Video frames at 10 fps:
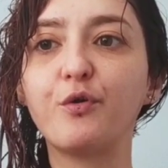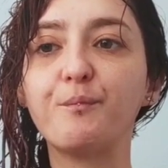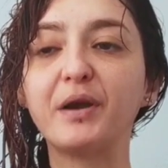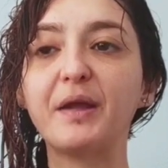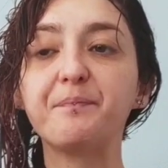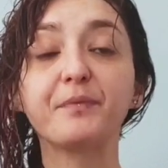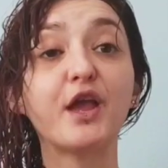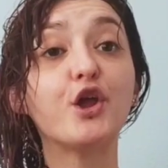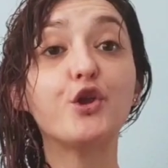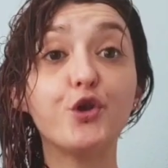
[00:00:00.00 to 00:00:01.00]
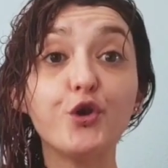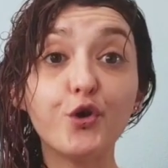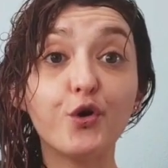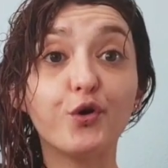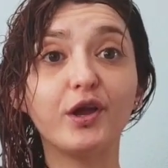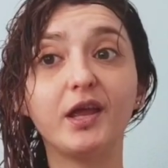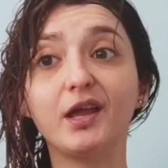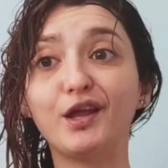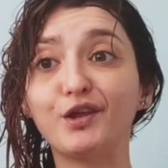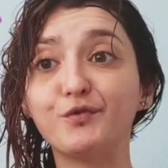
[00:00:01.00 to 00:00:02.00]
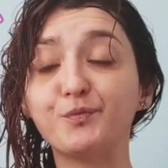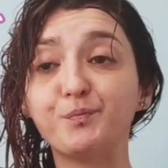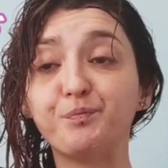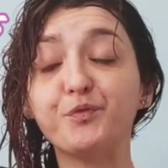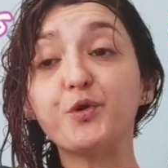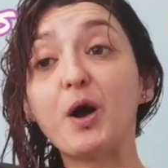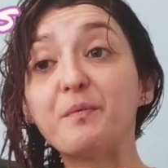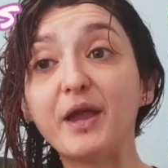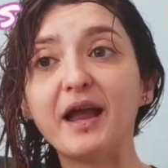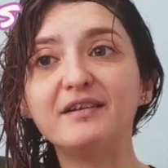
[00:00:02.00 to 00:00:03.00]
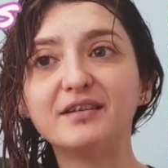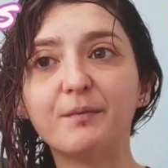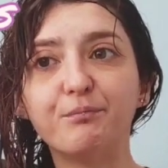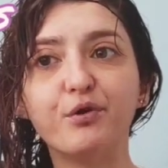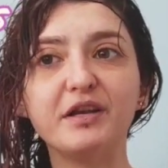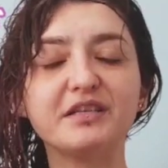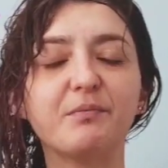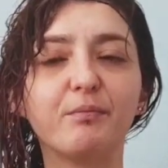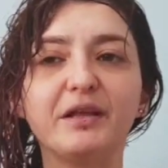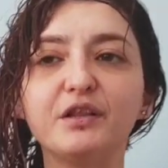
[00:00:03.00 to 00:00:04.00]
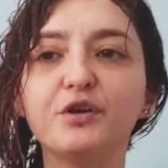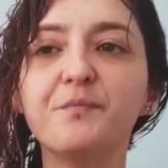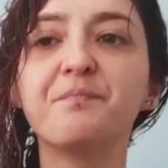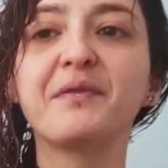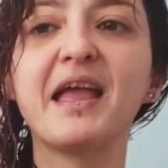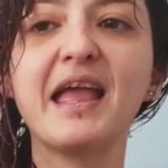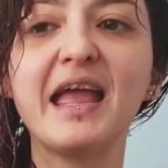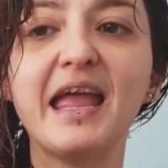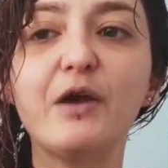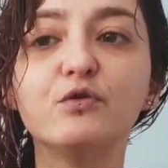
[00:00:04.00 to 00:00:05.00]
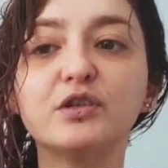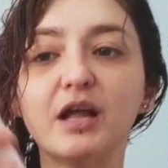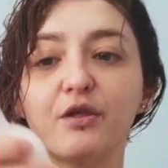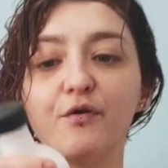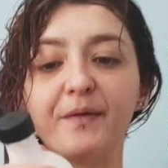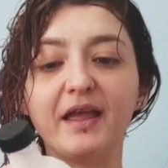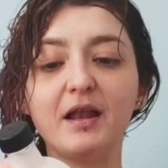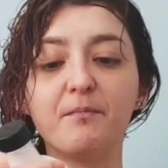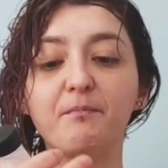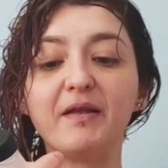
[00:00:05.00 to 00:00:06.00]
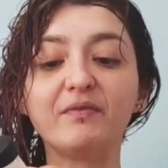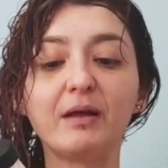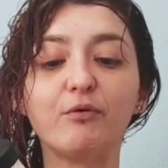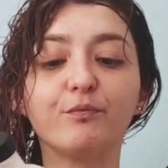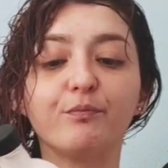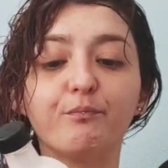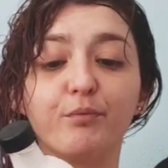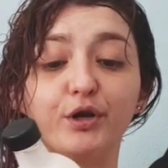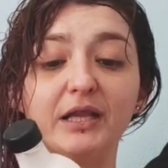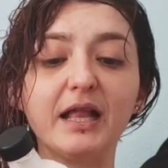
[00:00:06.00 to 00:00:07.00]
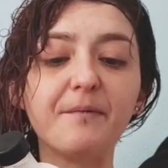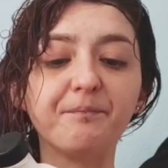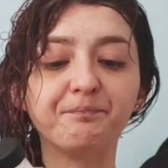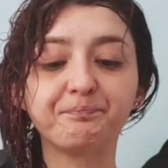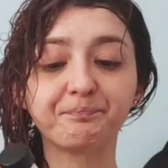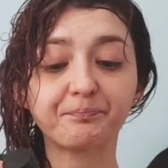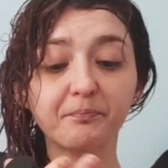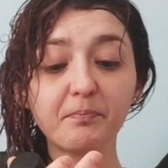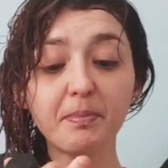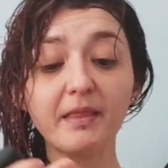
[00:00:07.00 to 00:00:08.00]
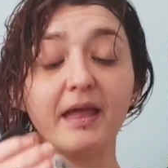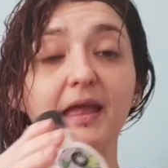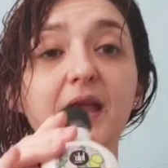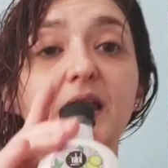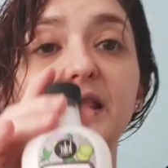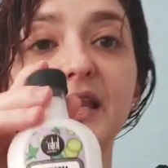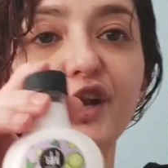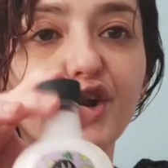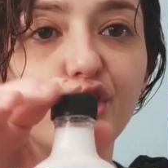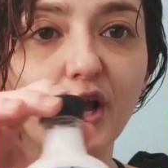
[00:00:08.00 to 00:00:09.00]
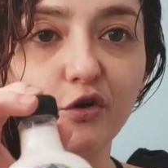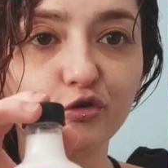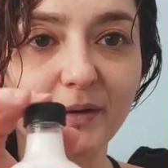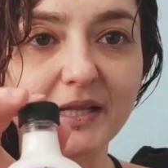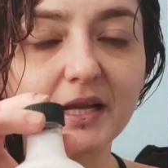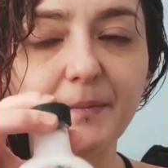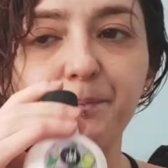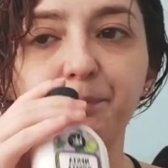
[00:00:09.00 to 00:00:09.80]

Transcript: compré no, eh, no había el champú en ese momento. He usado el Menta Bonita de Lola Cosmetic.